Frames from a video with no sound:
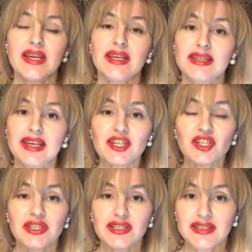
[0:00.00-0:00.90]
и
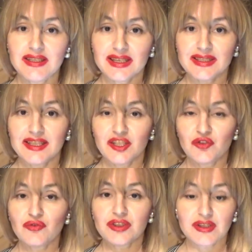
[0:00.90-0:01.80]
даже если нас
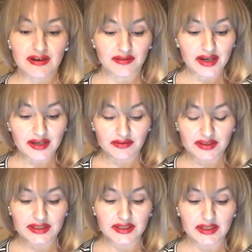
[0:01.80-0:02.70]
начнут
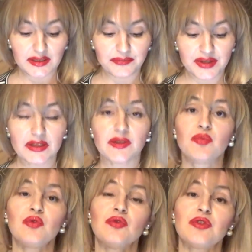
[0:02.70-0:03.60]
отговаривать, и это
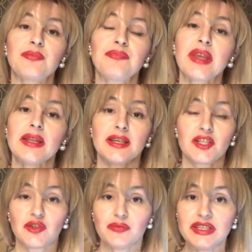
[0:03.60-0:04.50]
будут
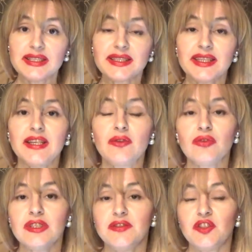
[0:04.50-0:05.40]
наши близкие
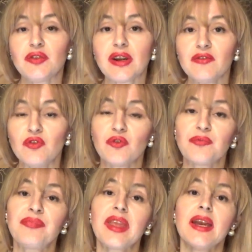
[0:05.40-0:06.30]
люди, все
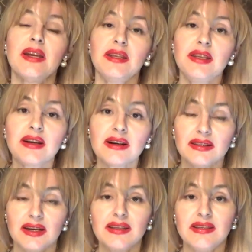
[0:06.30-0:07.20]
равно
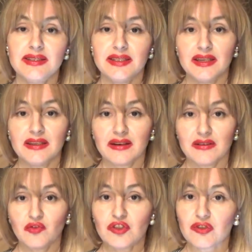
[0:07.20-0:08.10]
никогда нельзя
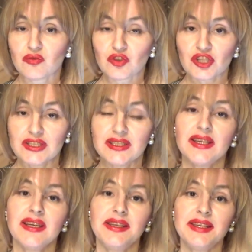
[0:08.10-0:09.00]
никого слушать.
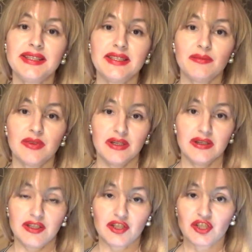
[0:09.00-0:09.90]
Если мы
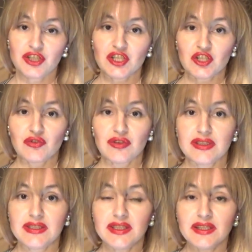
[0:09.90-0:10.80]
решили что-то
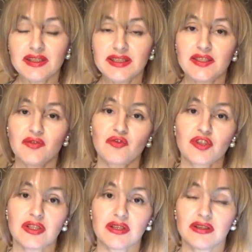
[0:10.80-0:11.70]
сделать,
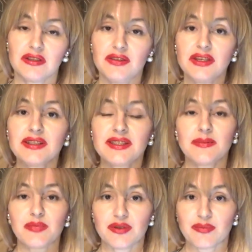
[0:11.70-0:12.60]
нужно
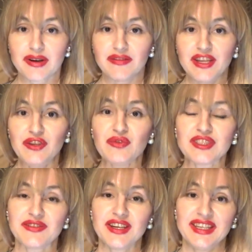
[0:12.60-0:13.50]
двигаться по направлению к
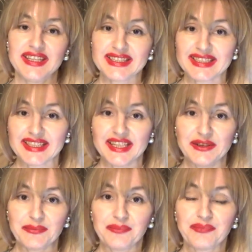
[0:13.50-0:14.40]
своей
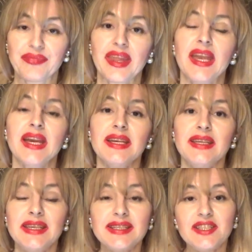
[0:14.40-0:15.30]
цели –
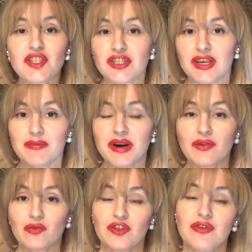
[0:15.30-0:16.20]
если же
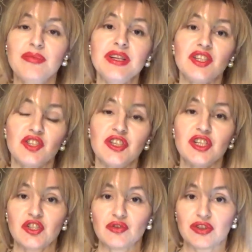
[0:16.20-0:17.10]
наоборот, мы
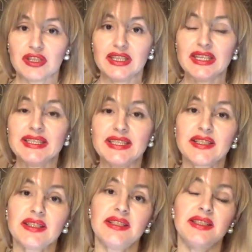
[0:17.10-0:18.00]
решили что-то не
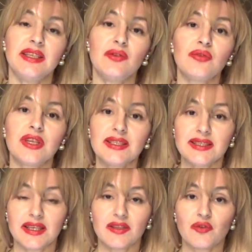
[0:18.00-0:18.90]
делать, и у
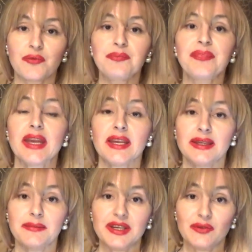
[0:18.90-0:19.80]
нас на то
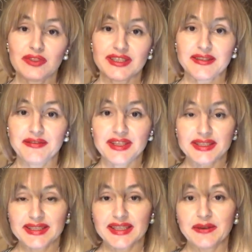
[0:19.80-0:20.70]
имеются
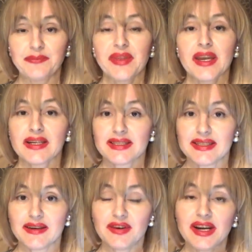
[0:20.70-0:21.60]
веские
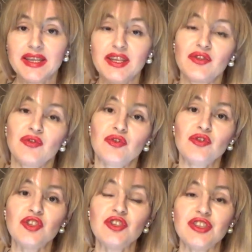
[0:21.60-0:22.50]
основания, то
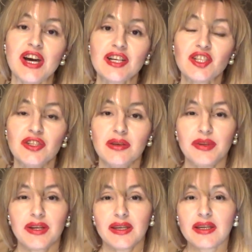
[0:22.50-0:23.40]
точно так же ни
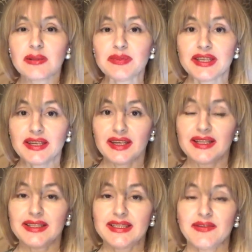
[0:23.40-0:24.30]
при каких
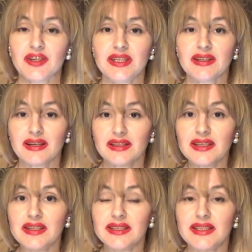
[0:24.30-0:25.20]
обстоятельствах
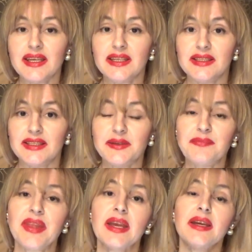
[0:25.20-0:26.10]
никогда нельзя
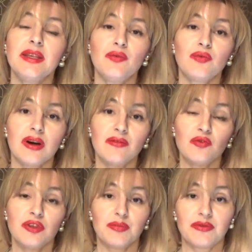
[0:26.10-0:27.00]
идти ни у
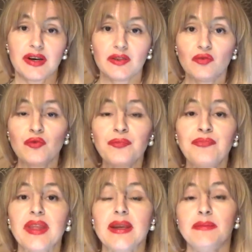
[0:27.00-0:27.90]
кого на поводу,
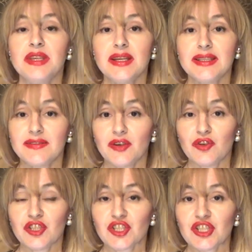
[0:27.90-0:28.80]
менять
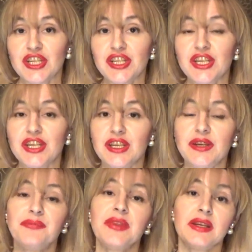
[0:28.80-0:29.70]
свое решение
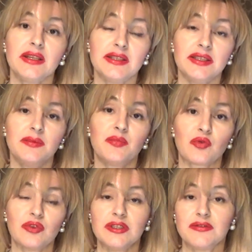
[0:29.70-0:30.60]
и идти
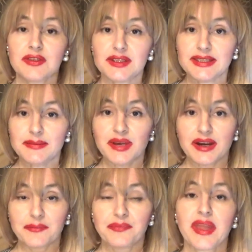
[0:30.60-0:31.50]
против себя.